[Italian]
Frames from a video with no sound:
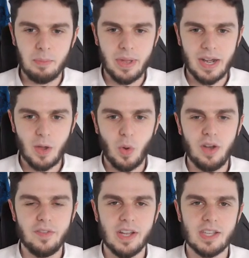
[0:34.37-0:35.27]
per la
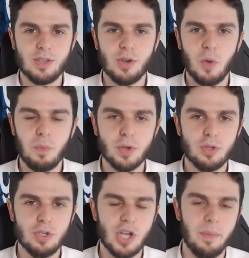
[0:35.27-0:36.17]
qualificazione a un
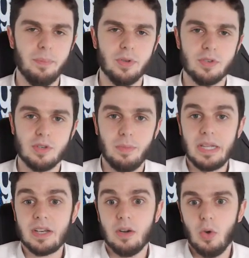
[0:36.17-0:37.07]
posto Champions,
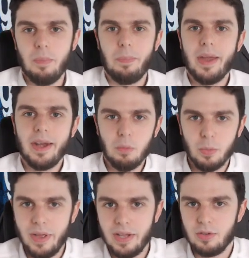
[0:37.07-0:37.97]
mentre noi per il
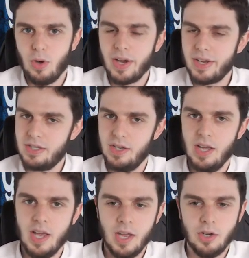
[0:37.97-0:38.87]
momento, anche se
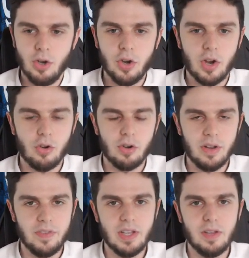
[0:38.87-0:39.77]
non ancora
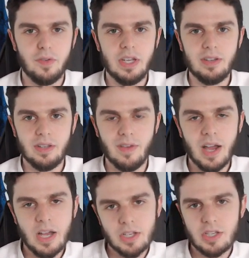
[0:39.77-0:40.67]
in via definitiva,
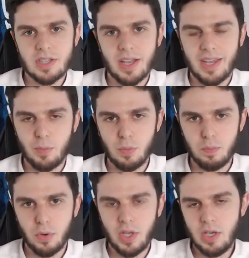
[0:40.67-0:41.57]
ci stacchiamo un
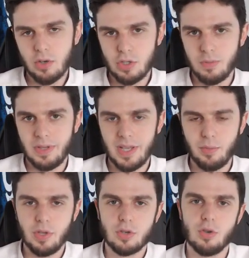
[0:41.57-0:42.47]
pochino, ci
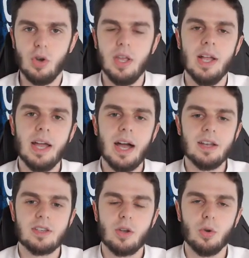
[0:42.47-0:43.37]
mettiamo da soli al
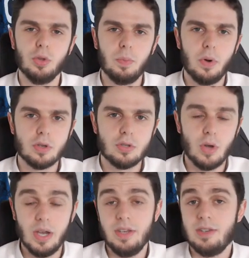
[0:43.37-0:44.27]
secondo posto,
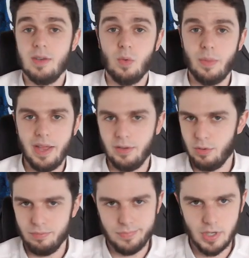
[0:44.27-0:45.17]

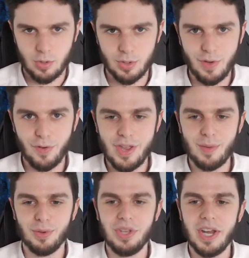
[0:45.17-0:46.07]
all'inseguimento, se così
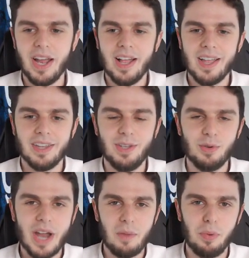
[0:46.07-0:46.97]
vogliamo dire, di
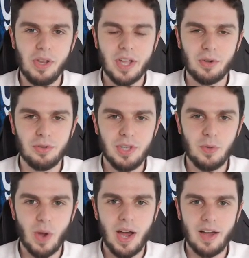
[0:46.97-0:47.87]
un Napoli che
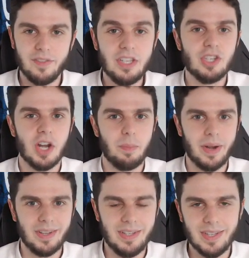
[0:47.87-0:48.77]
continua a vincere
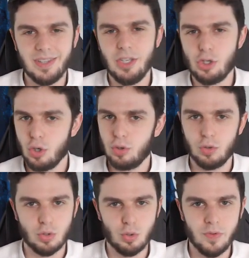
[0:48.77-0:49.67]
partite
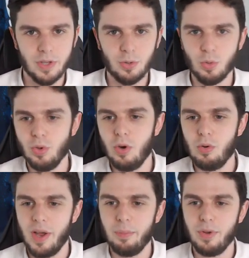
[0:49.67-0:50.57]
18 su 21, un
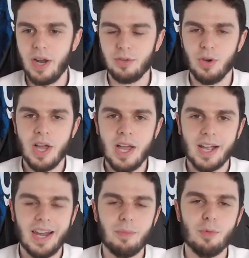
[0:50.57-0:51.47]
campionato
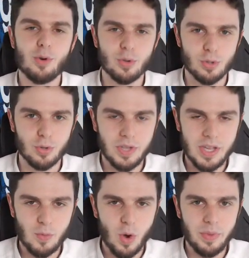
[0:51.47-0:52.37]
clamoroso
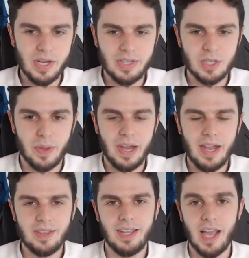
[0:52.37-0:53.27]
degli uomini di
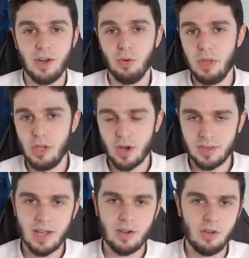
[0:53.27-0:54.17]
Spalletti che hanno il miglior
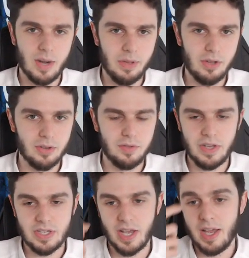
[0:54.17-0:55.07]
attacco e la miglior
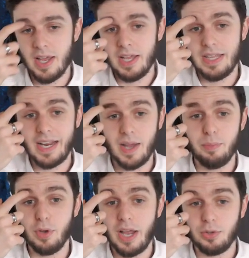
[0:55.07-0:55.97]
difesa del
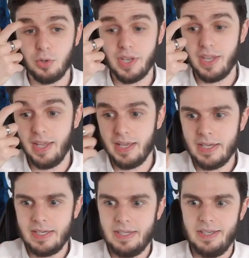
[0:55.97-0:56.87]
campionato e che
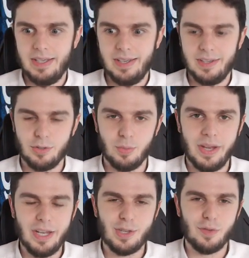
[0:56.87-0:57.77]
eh, insomma a
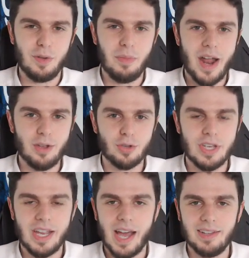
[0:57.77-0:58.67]
inizio febbraio
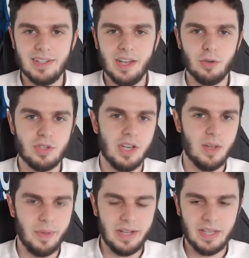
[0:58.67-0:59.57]
si candidano
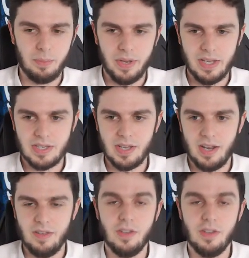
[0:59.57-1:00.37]
seriamente per essere i